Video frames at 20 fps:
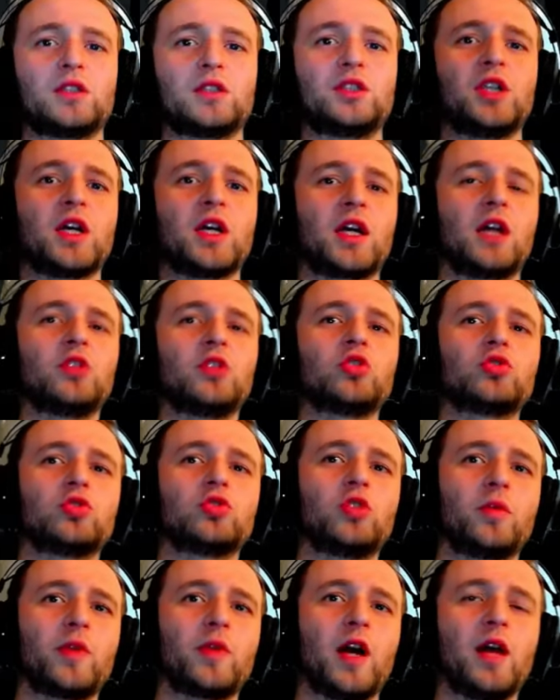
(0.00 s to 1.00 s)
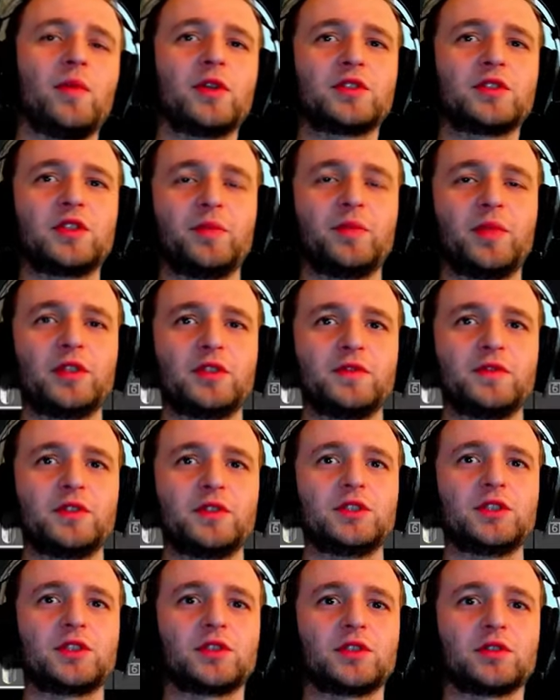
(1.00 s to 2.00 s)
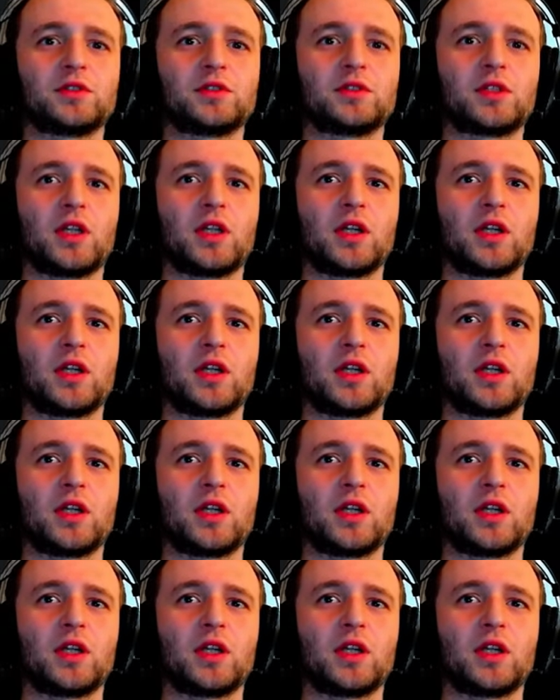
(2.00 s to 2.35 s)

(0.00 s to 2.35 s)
A czekaj, no to dobra, a masz te p 90